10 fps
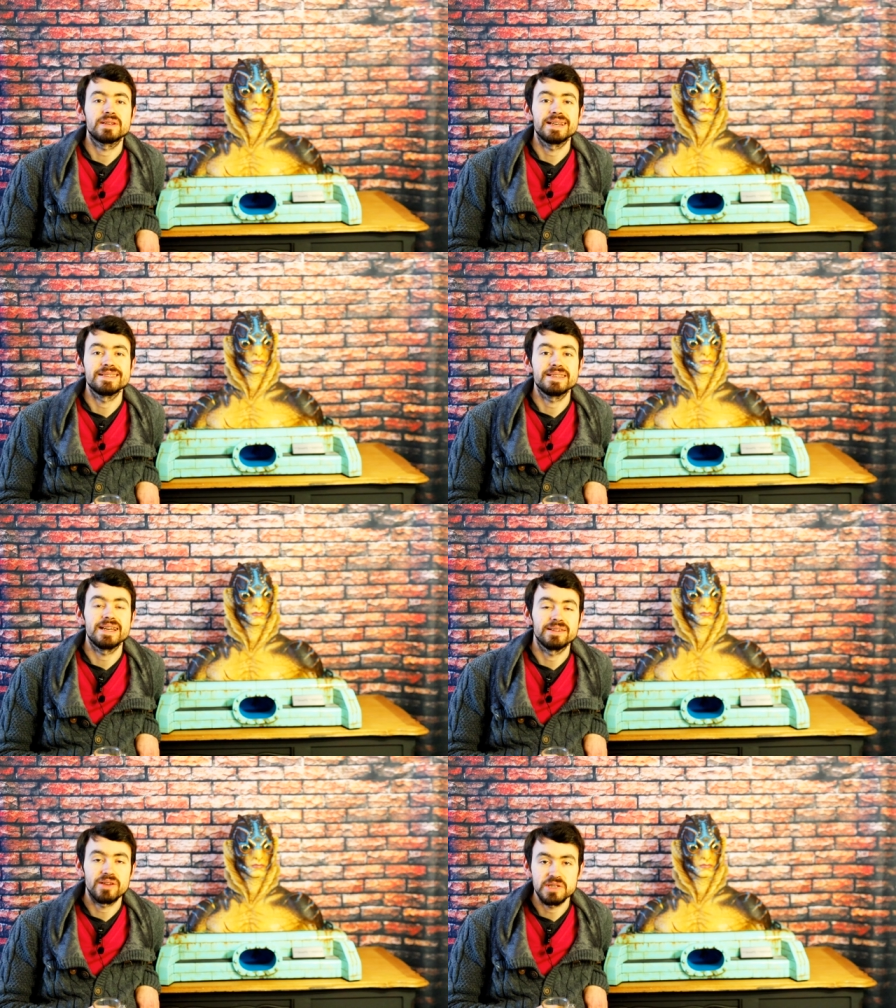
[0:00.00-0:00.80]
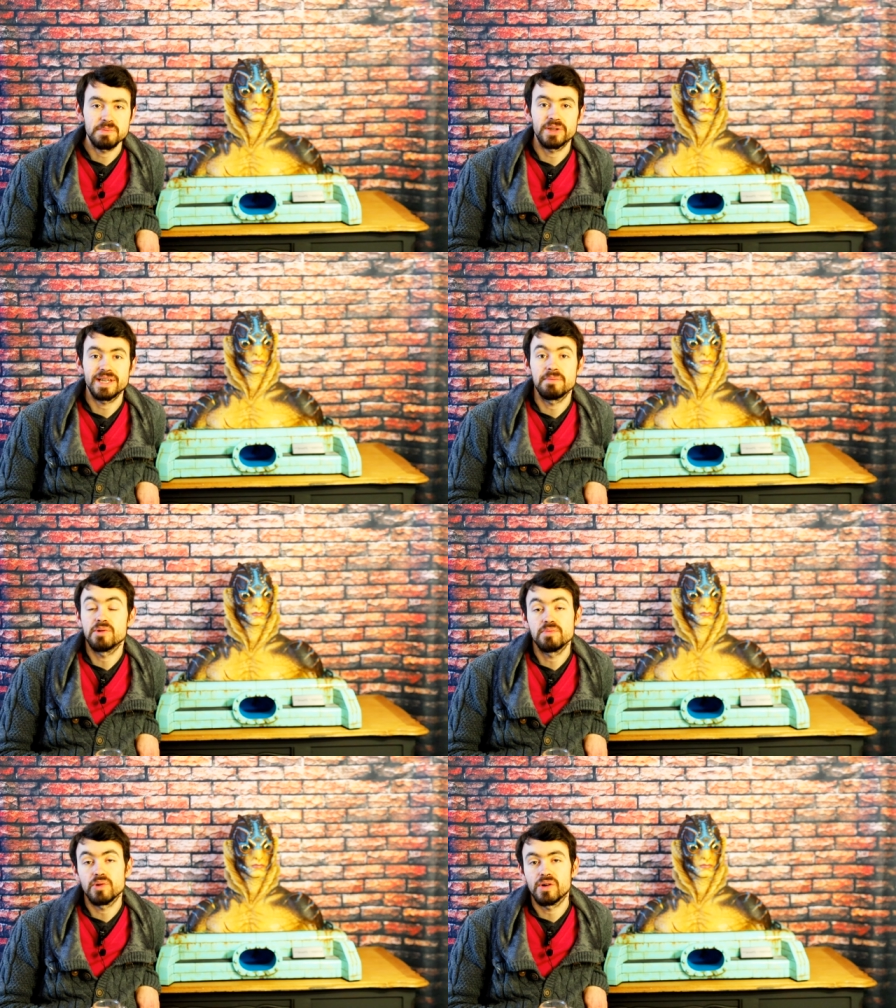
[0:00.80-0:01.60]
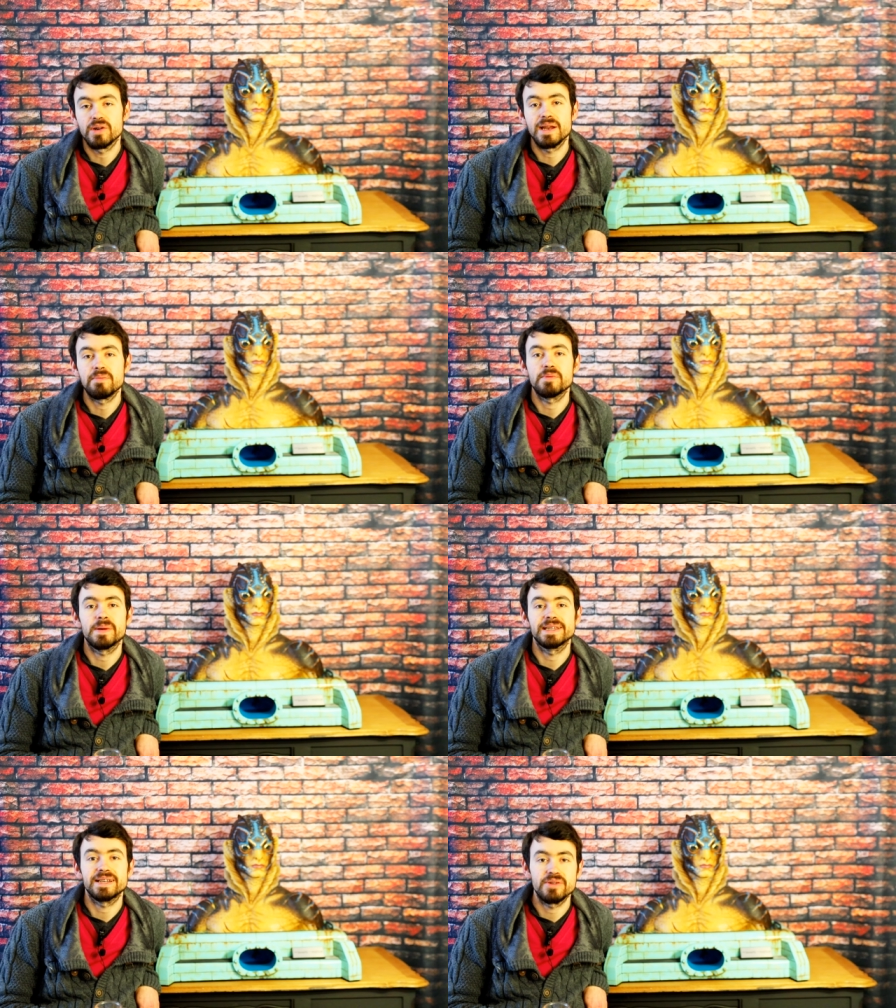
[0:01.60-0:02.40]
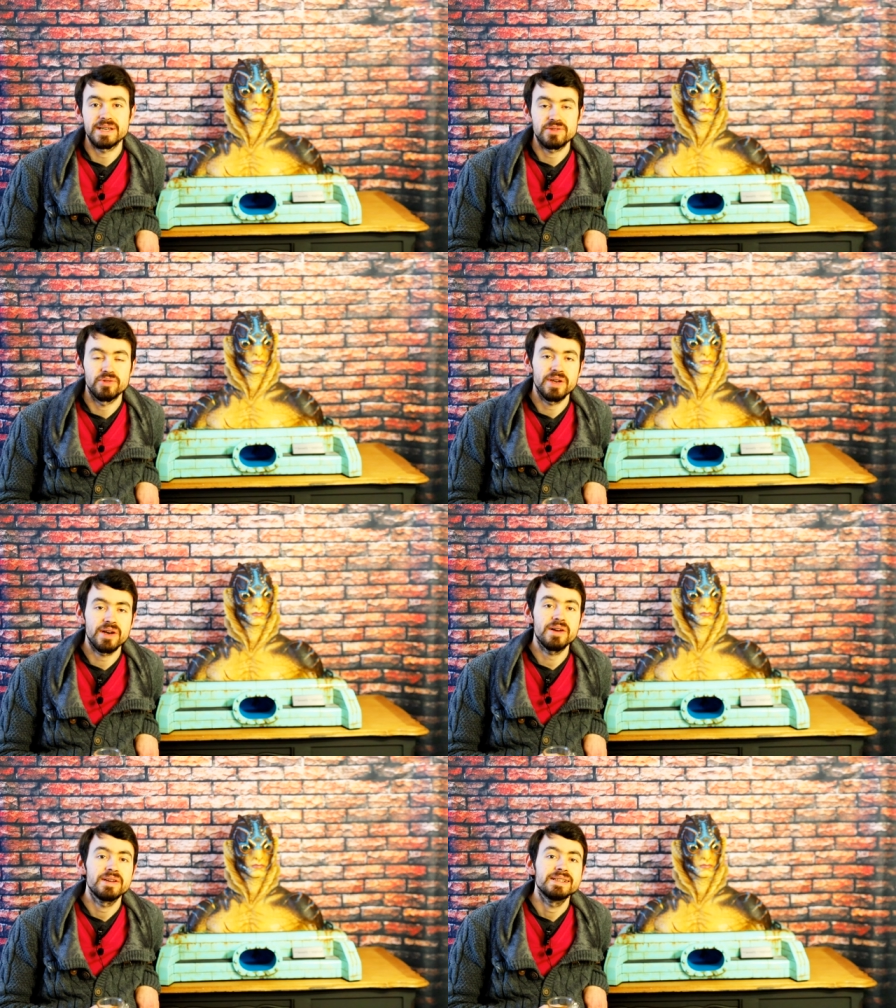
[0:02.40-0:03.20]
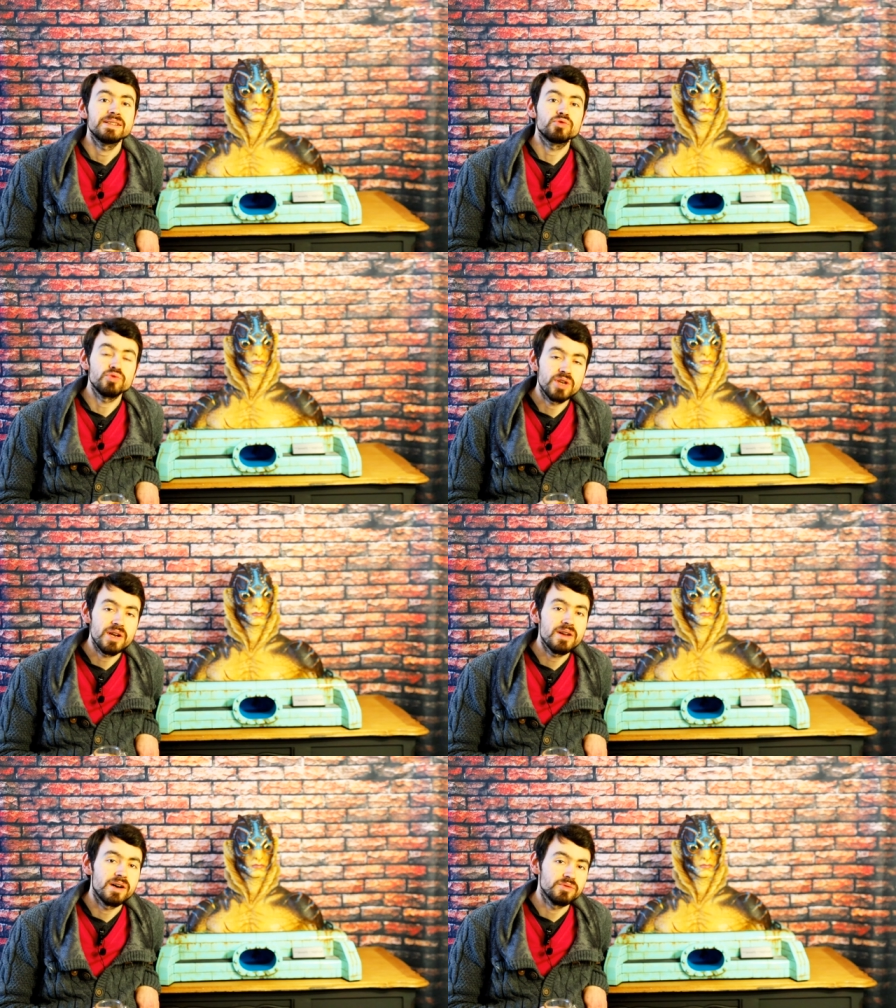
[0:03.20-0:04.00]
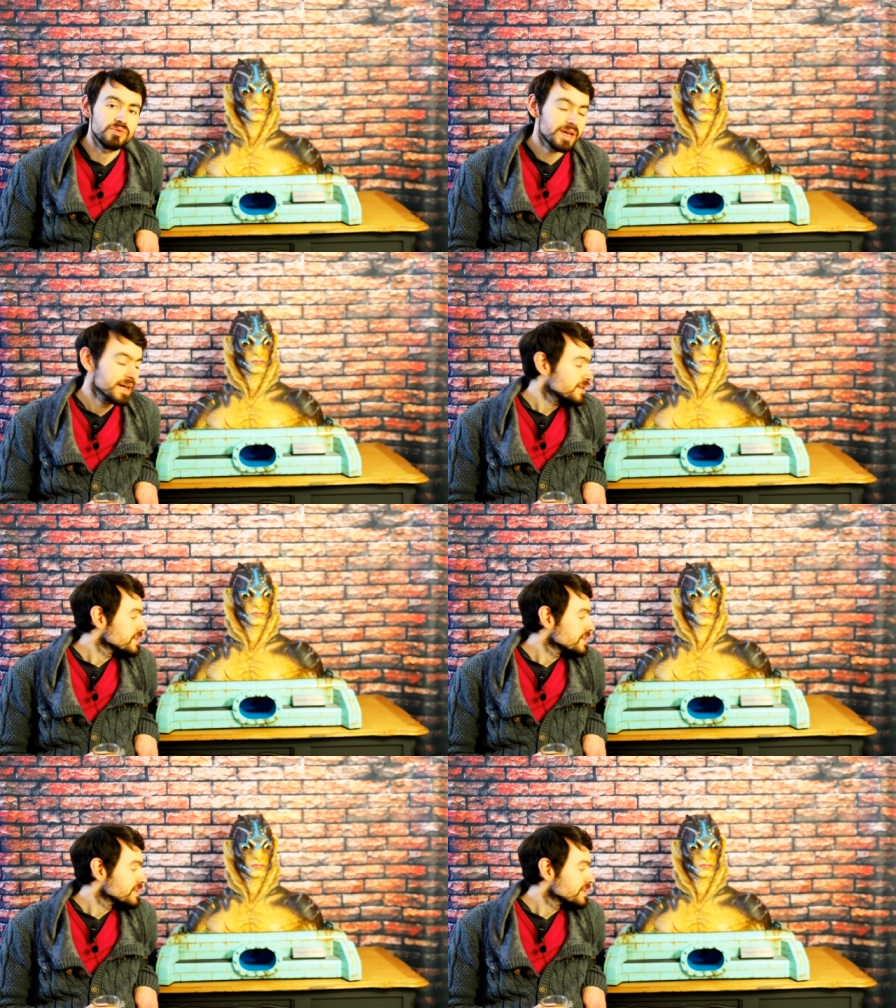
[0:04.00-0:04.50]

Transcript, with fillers: quasi intransportable pour euh, la plupart des collectionneurs, tout seul en tout cas.